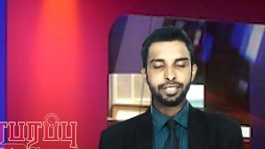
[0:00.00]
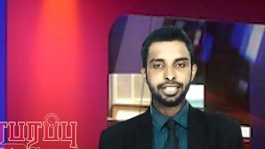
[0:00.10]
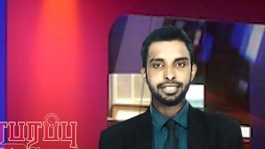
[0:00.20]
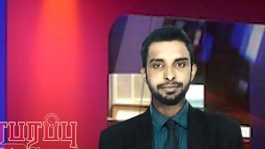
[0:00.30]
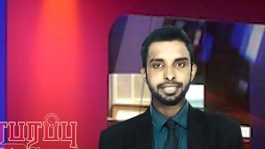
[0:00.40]

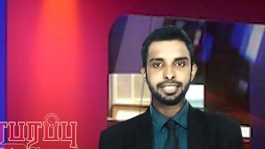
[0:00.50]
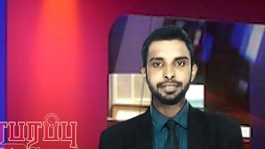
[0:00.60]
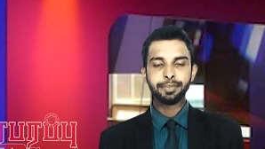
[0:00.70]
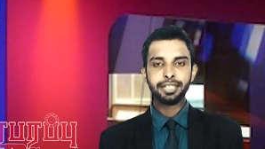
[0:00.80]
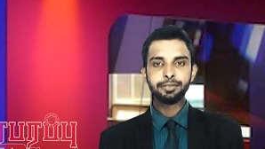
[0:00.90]
வணக்கம் இது
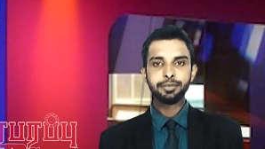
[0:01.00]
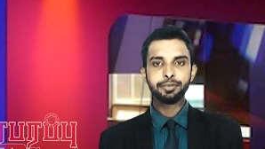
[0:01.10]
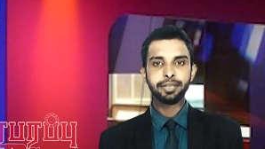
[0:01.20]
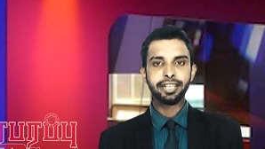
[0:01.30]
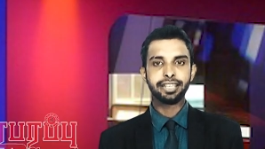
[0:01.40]

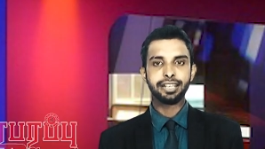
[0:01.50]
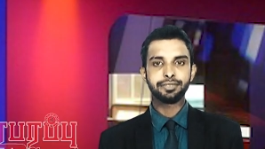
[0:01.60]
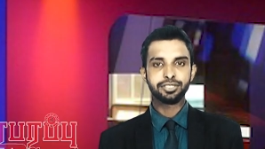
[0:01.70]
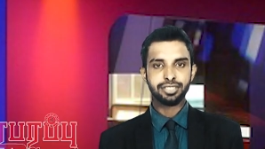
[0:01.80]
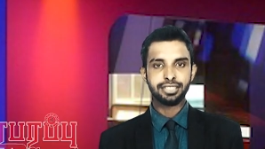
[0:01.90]
பரபரப்பு
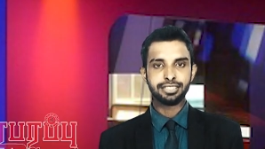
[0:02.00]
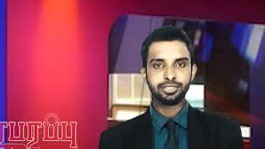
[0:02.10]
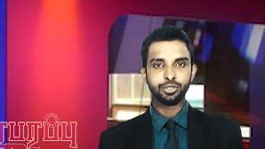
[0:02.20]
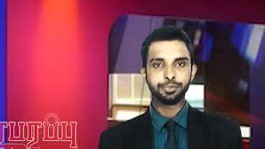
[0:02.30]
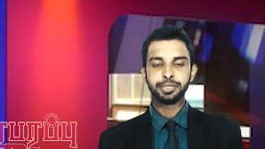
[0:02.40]
மீடியாவின் செய்தி
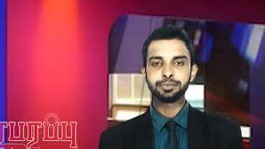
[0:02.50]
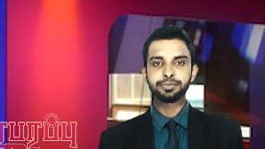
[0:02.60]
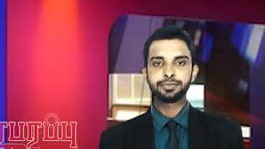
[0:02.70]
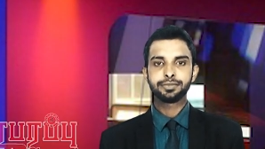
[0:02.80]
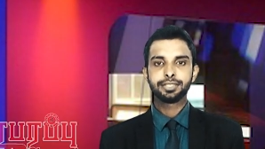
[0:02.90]
தொகுப்பு
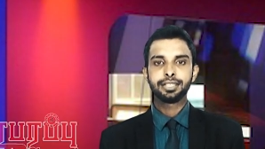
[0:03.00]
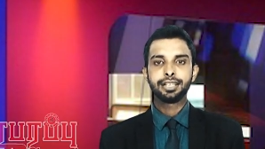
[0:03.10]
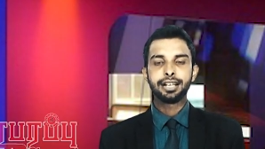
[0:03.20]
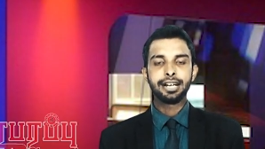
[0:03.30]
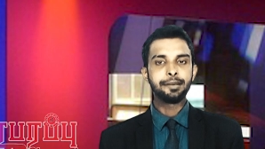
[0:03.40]

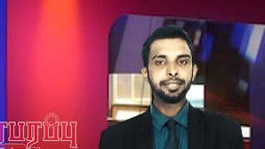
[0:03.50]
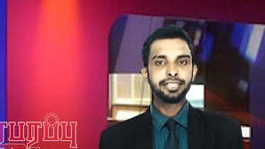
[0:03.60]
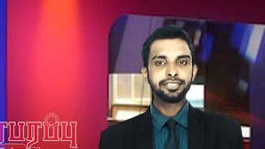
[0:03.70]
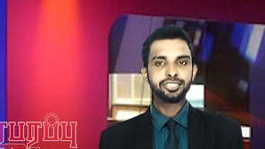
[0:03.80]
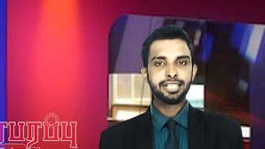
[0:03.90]

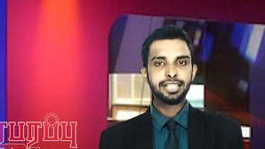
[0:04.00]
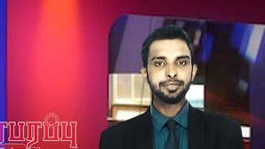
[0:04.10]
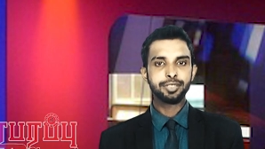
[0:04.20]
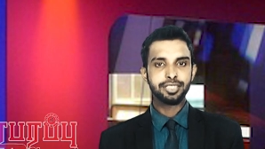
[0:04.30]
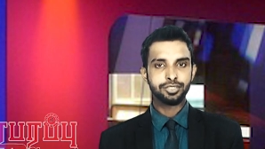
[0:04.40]
அமெரிக்க
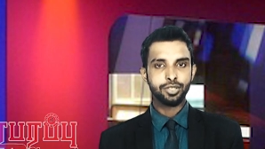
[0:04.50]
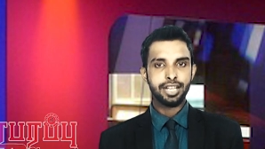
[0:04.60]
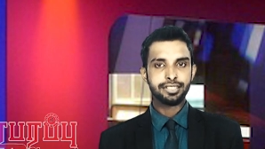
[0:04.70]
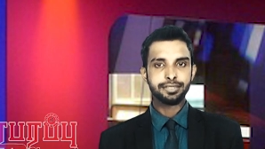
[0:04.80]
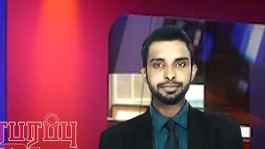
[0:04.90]
ஜனாதிபதி
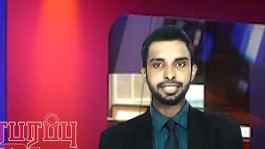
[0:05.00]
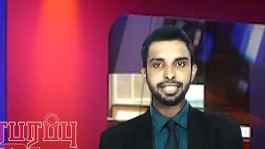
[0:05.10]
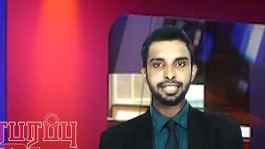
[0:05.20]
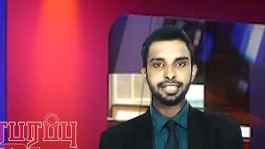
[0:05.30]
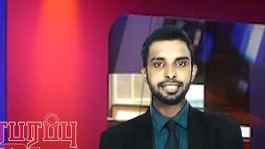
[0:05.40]
டொனால்ட் ட்ரம்ப்
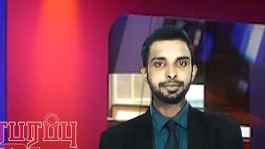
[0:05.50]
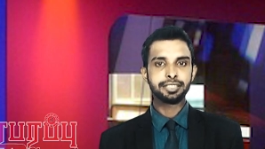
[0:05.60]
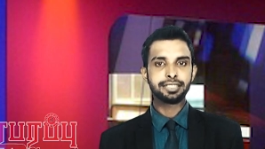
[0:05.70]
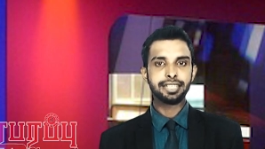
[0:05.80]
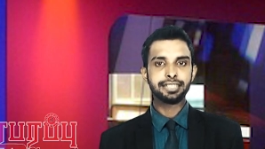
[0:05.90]
திடீரென
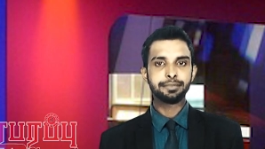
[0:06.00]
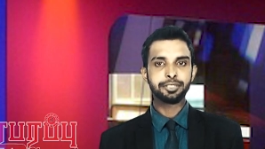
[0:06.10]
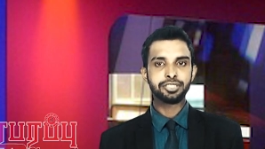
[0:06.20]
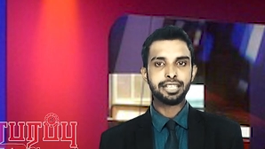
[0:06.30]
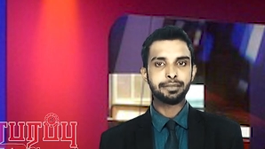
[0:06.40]
தமது தேர்தல்
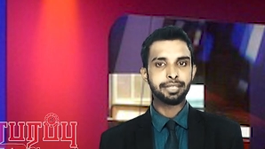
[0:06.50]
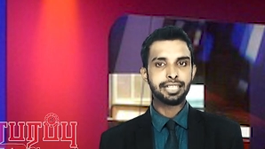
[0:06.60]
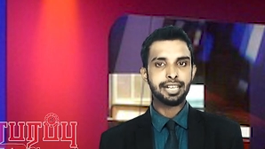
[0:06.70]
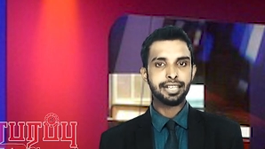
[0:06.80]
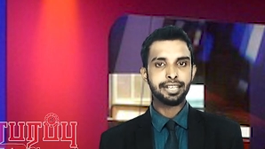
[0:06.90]
பிரச்சார
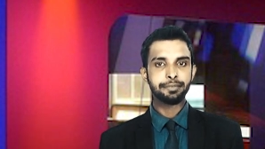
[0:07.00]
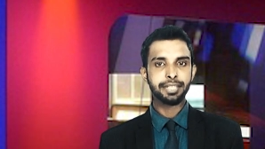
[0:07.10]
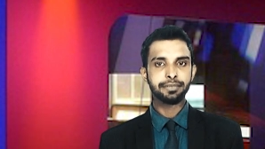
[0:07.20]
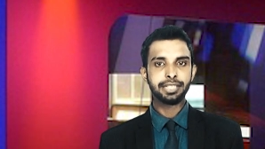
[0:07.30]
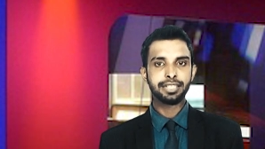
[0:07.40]
மேலாளரை
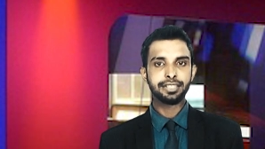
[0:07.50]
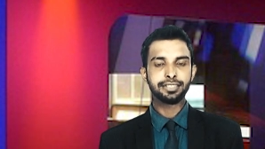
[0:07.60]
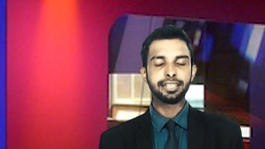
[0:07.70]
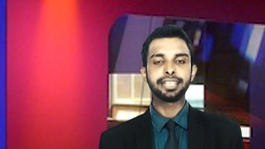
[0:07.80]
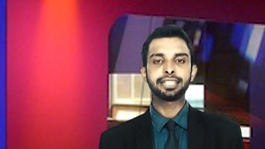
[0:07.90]

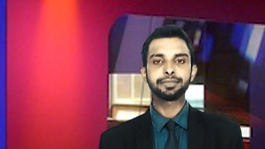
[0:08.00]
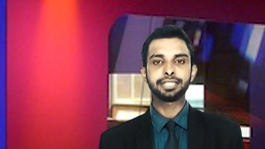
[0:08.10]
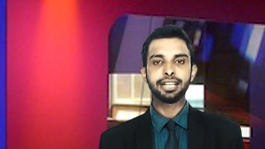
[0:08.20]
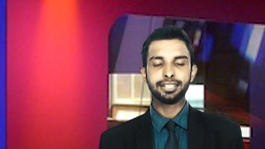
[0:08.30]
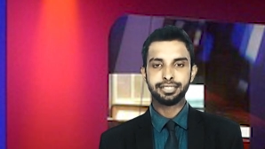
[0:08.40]
பதவியிலிருந்து
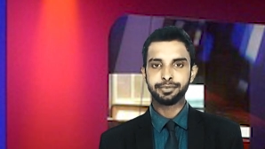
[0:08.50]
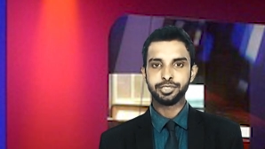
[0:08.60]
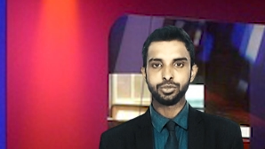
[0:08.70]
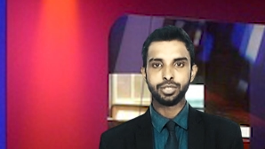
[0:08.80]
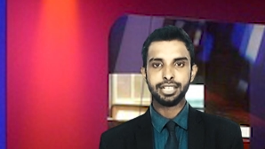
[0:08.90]
நீக்குவதாக
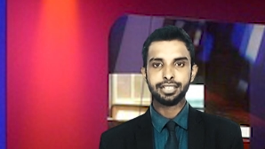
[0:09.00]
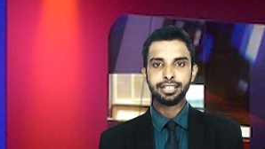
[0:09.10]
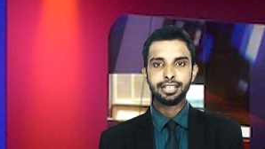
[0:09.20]
அறிவித்துள்ளார்